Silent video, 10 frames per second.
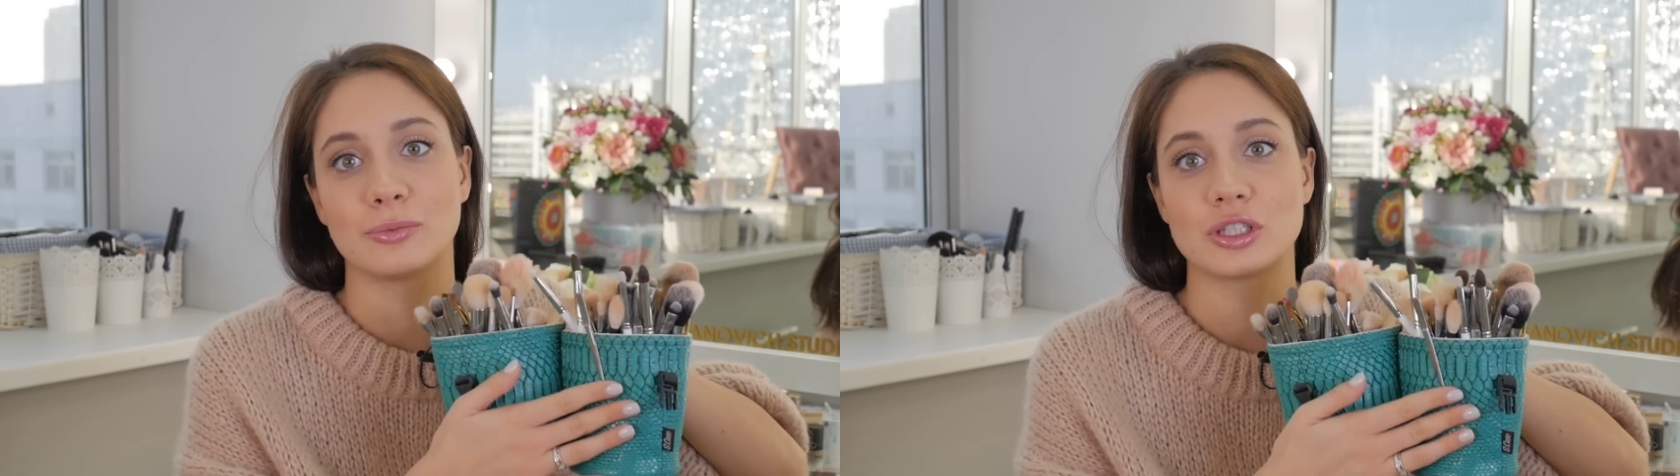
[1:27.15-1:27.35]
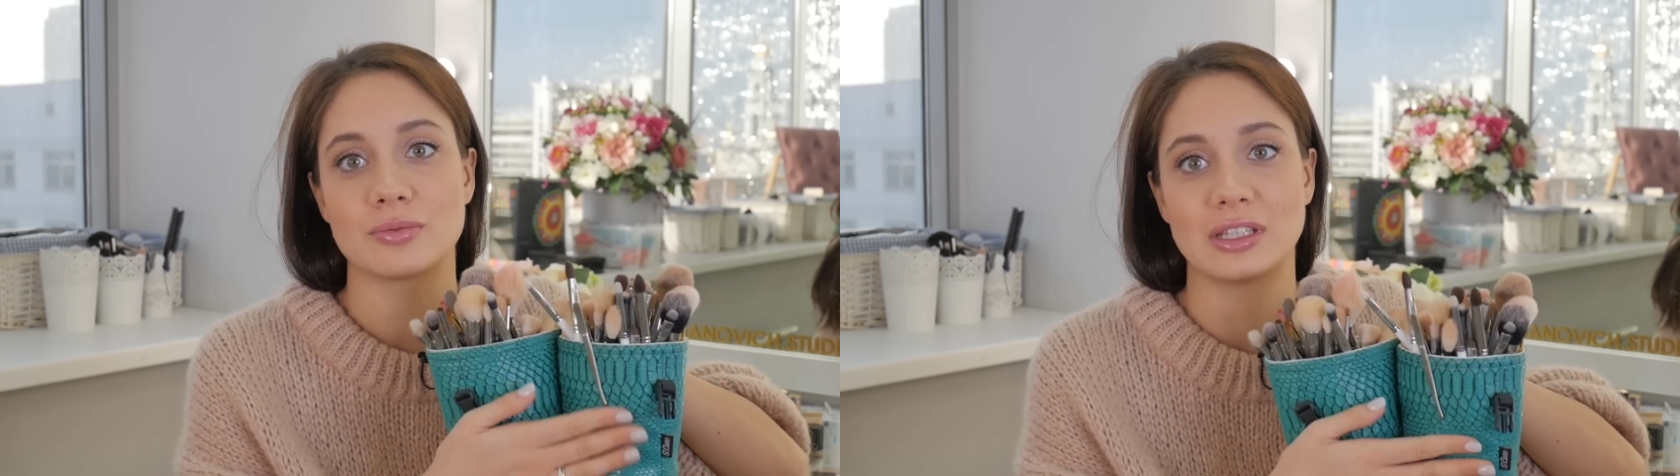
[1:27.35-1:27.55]

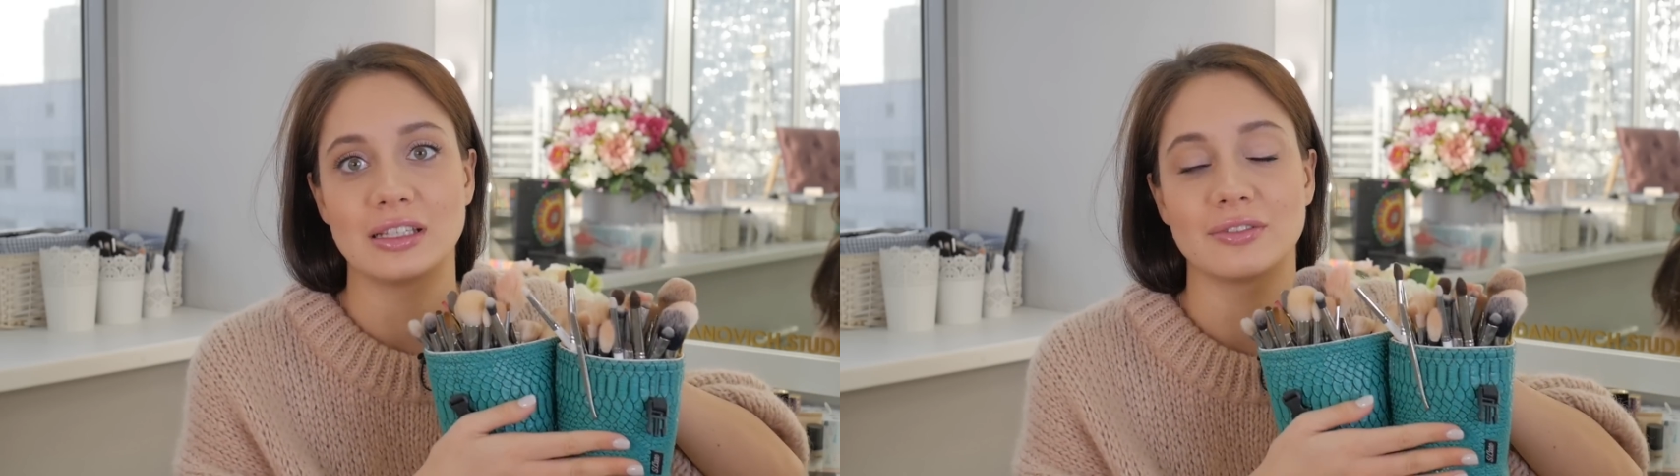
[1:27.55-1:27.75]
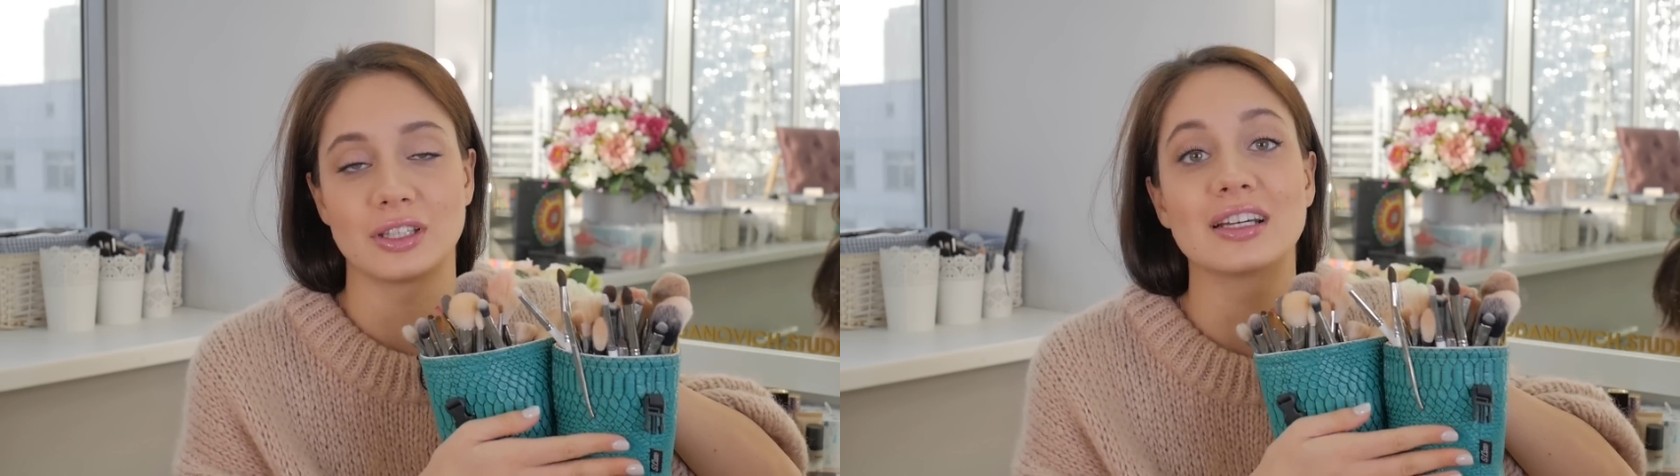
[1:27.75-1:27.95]
рабочем
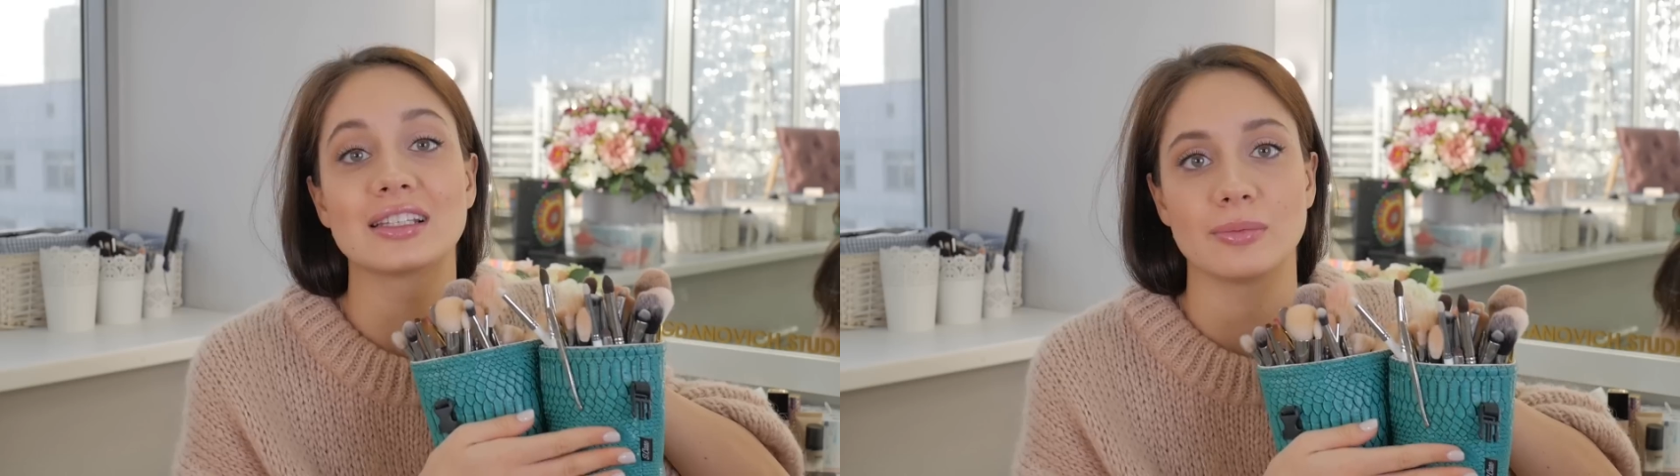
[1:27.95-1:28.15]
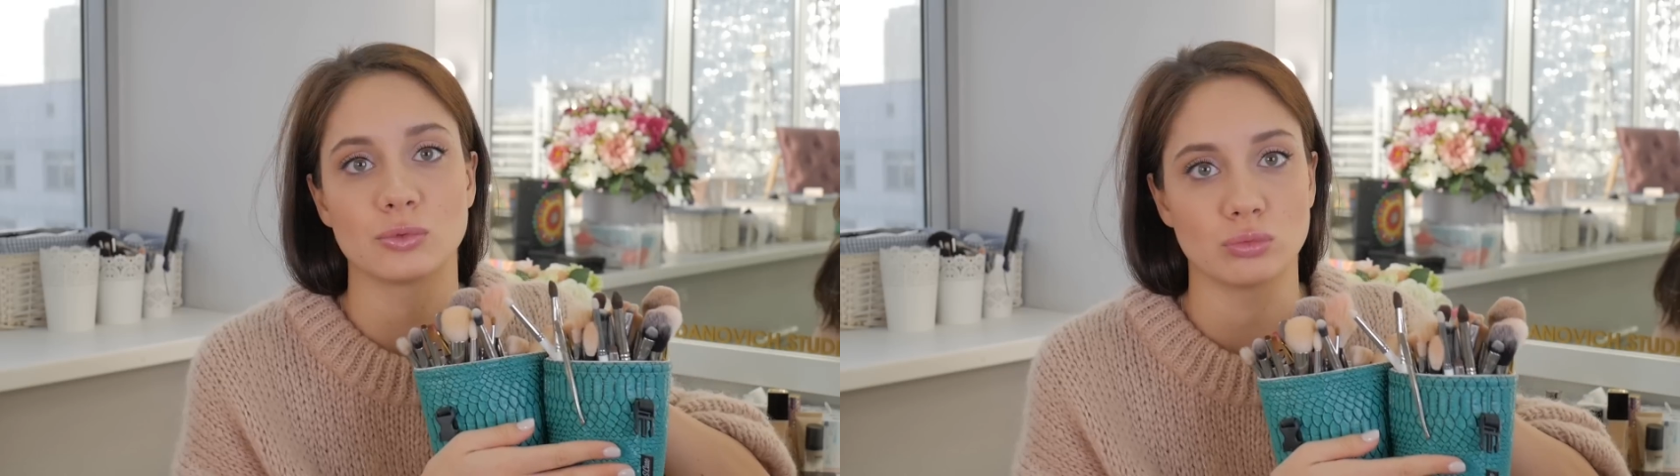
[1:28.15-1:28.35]
столе в
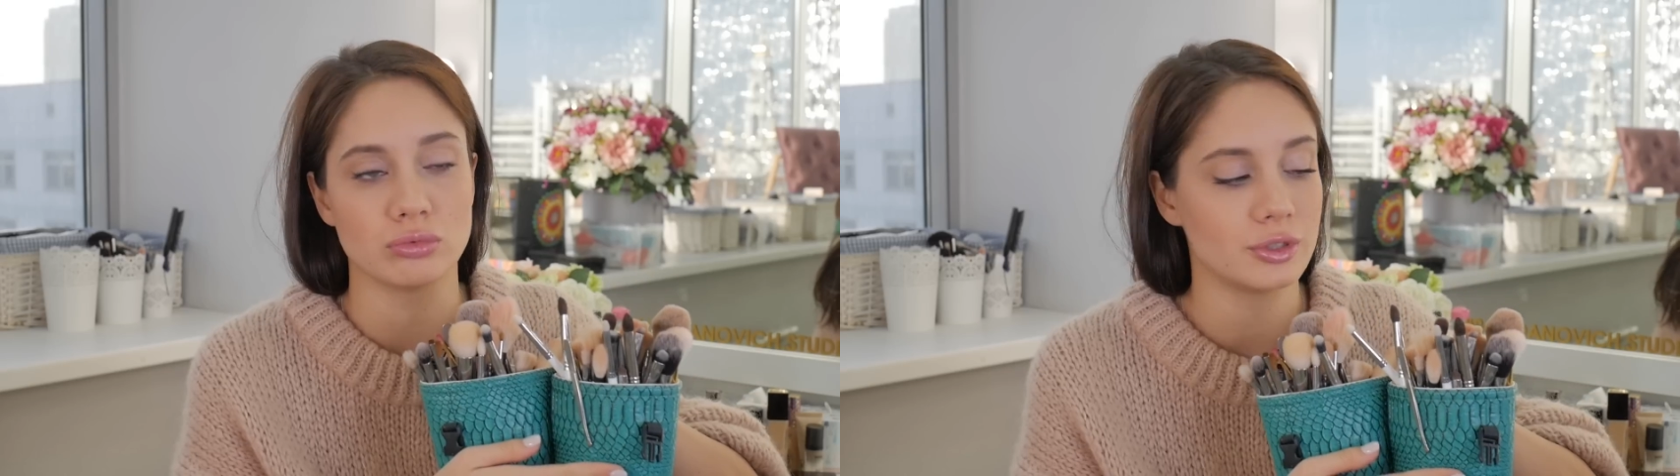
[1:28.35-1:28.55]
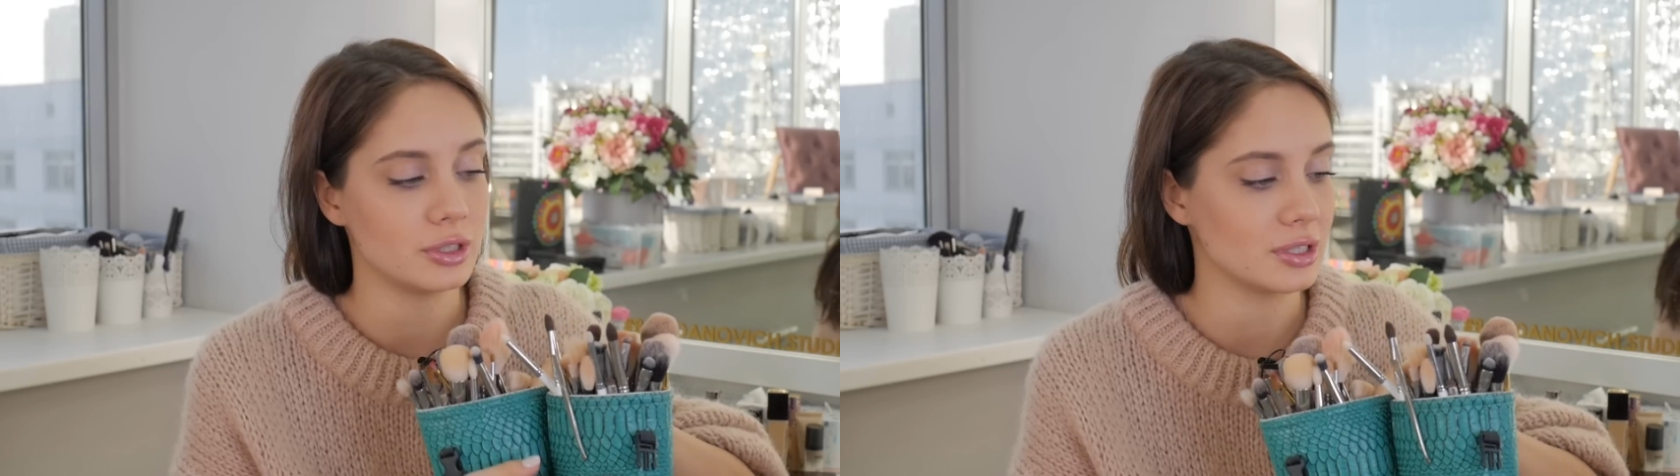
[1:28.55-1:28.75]
открытом
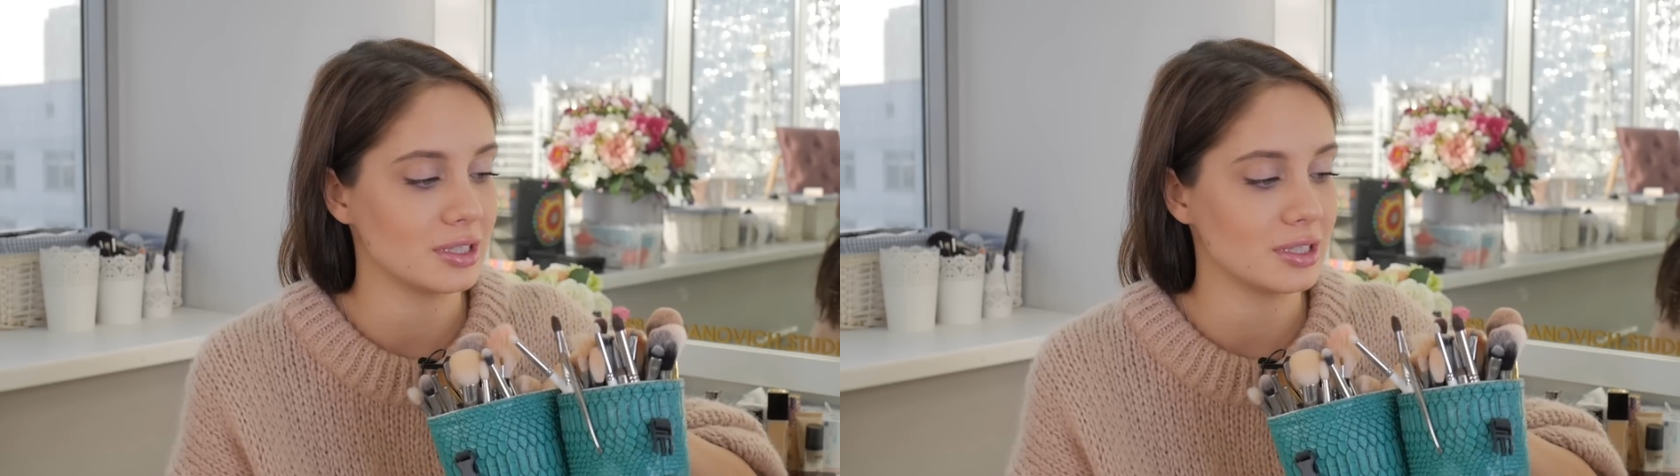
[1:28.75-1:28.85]
тубусе,